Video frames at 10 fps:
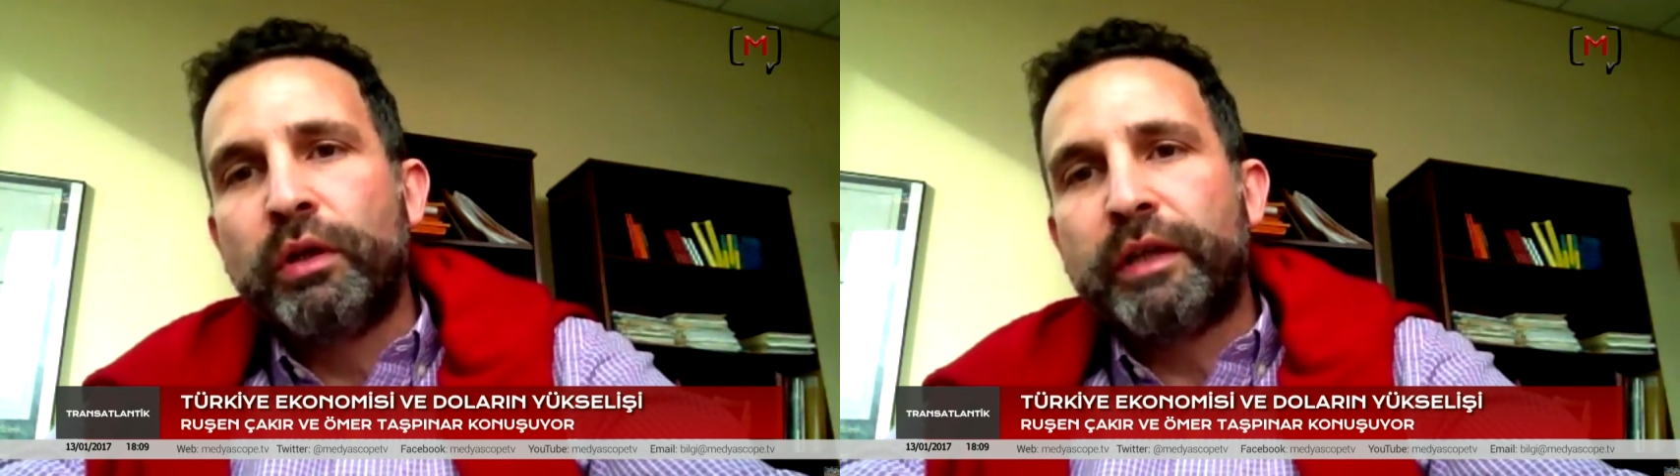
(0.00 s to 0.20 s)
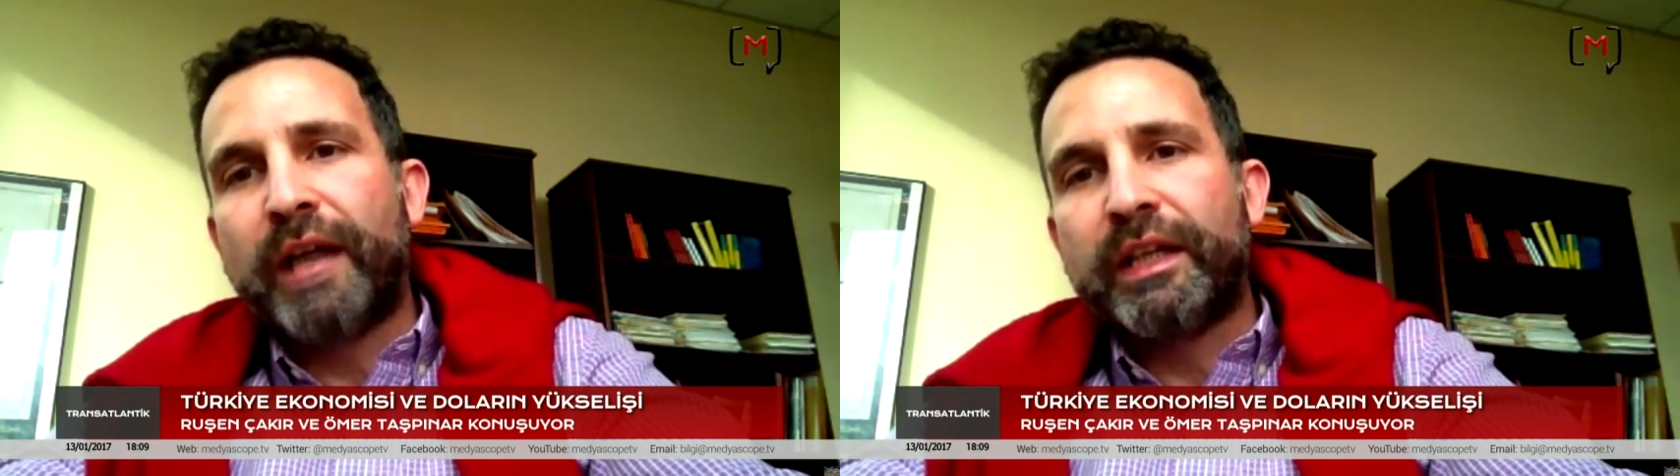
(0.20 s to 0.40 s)

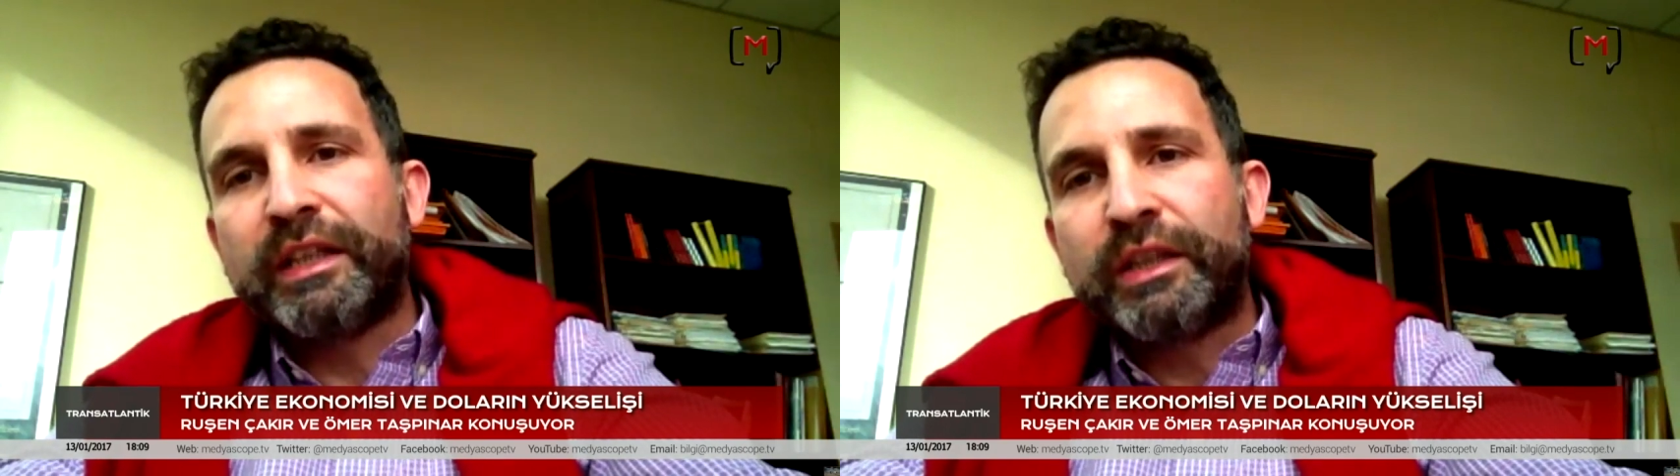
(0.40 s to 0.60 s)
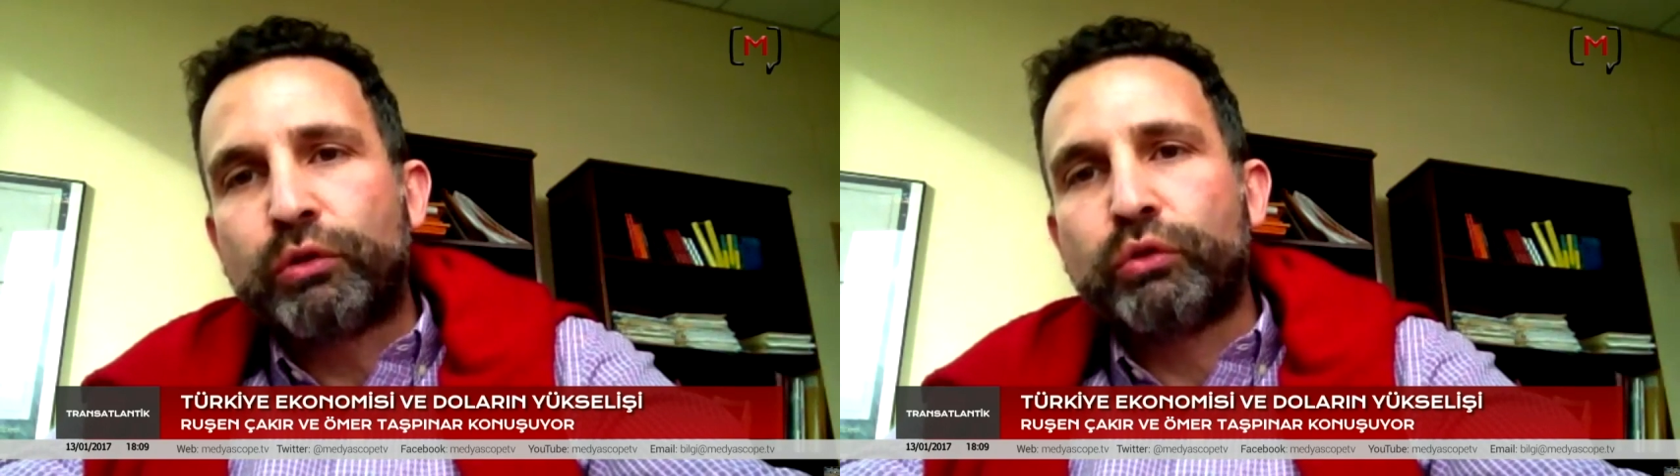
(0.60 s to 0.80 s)
Yani
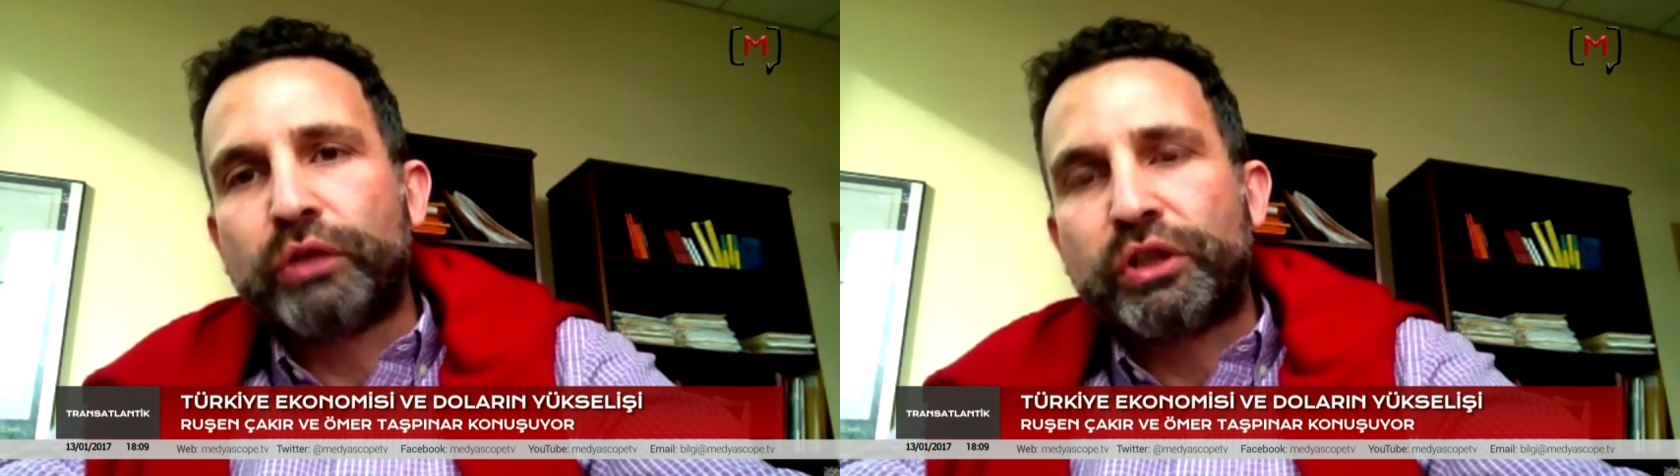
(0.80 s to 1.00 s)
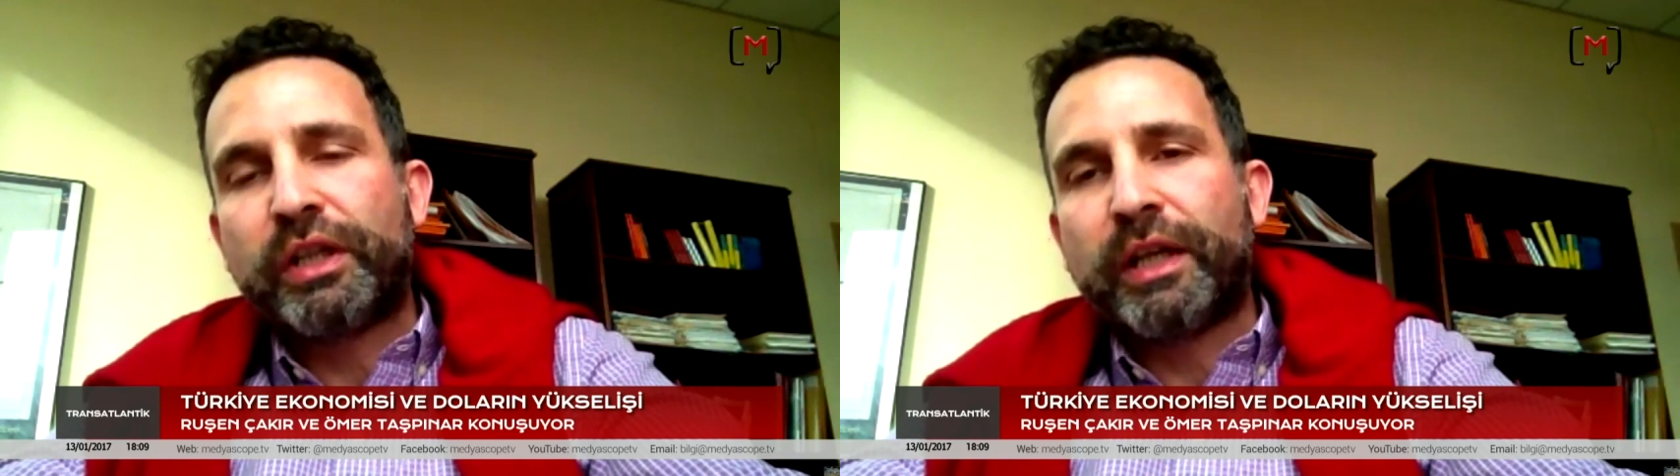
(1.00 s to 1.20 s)
iyi kötü
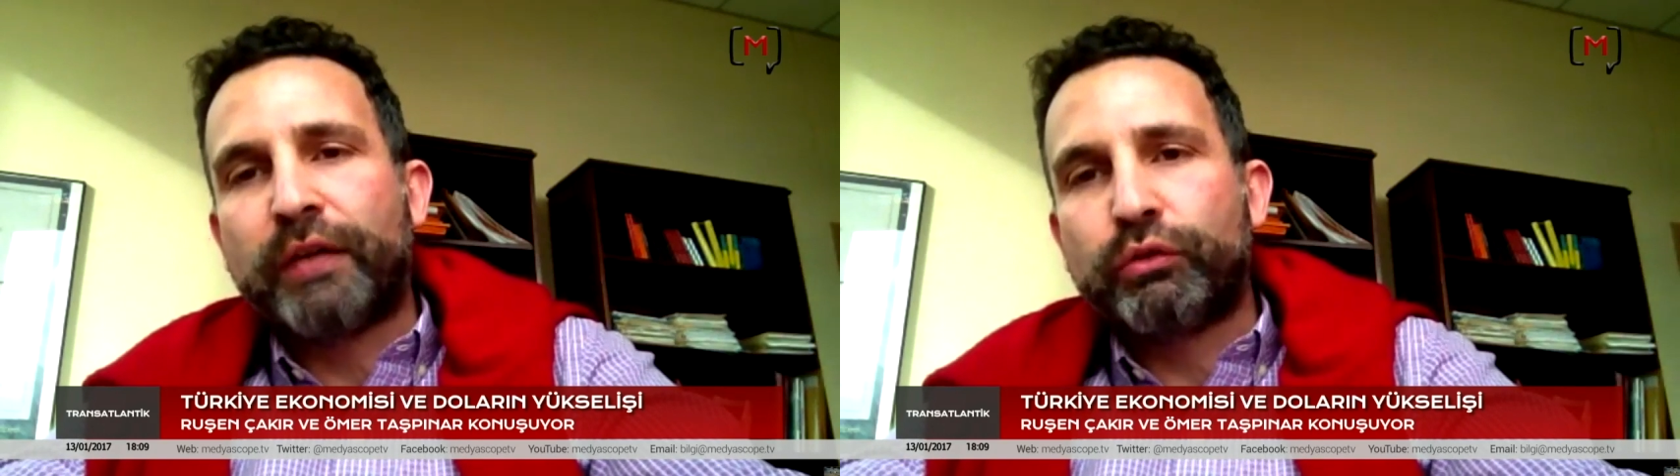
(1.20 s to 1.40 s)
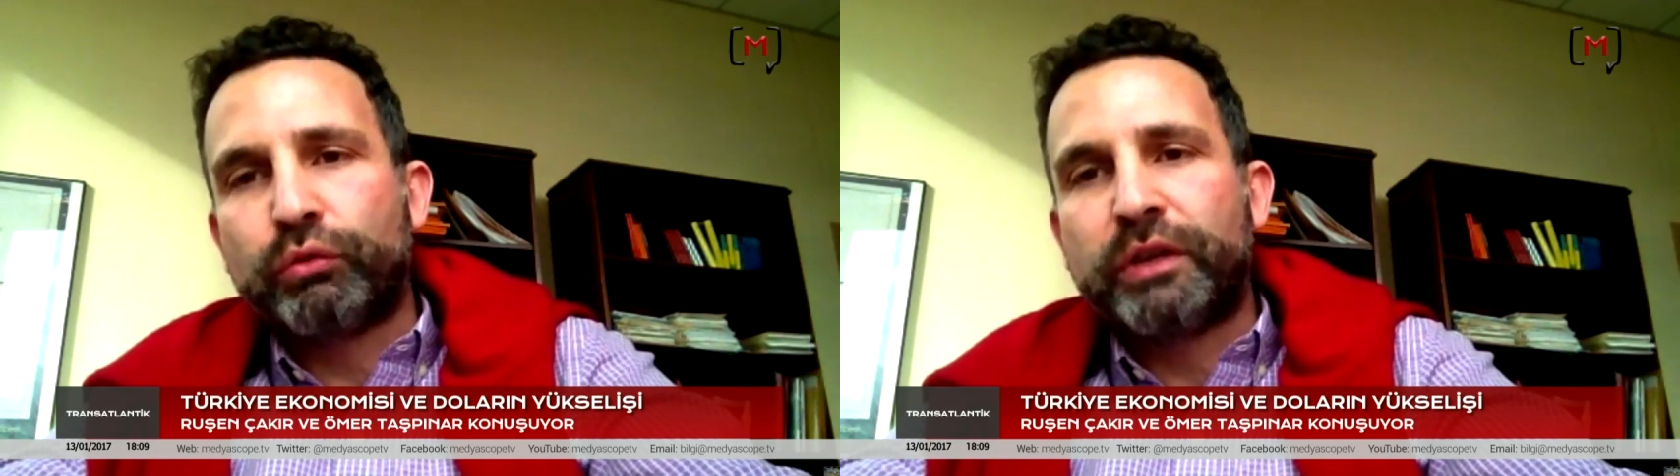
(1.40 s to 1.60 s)

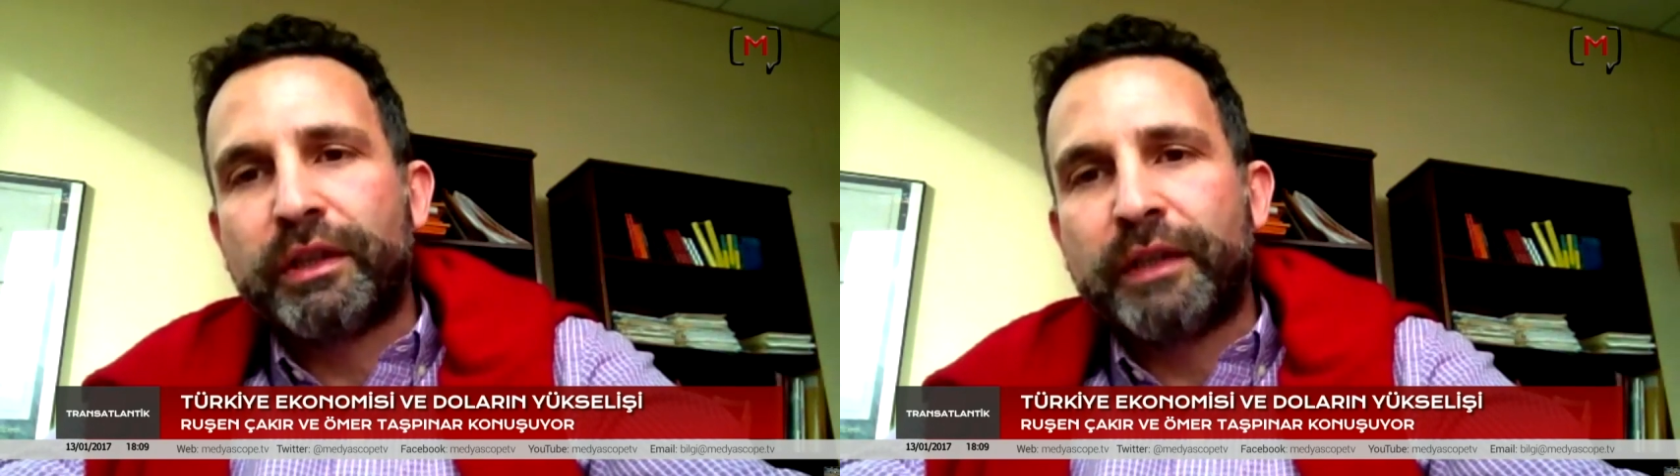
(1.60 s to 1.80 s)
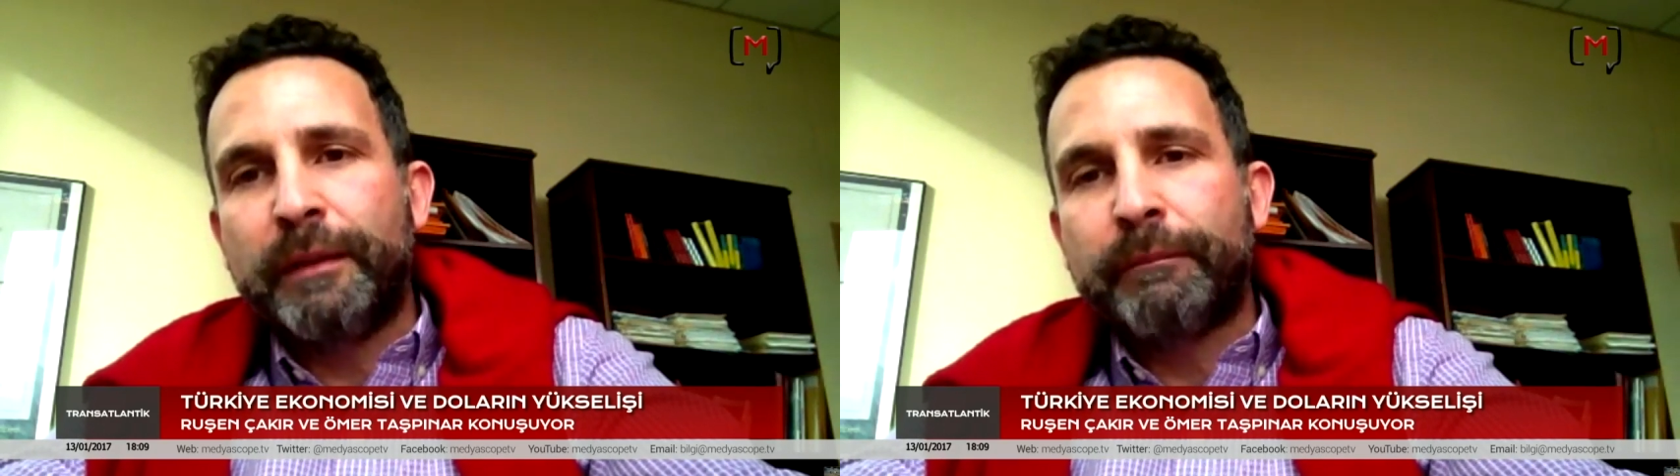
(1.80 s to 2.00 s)
işleyen
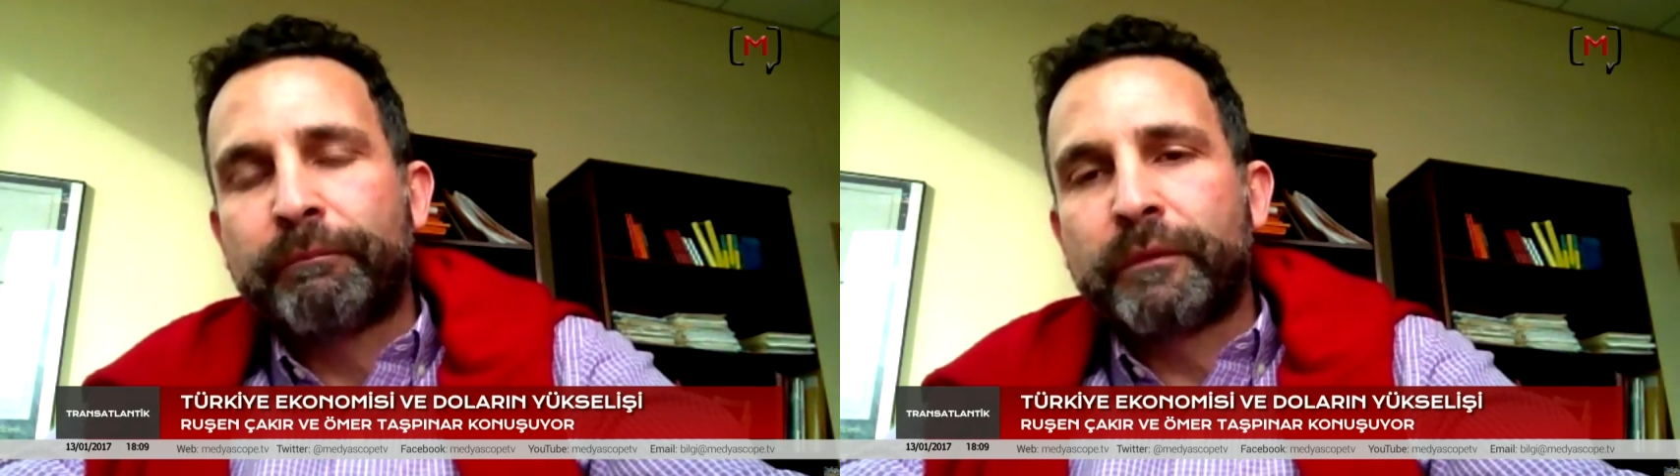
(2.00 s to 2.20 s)
Türkiye'de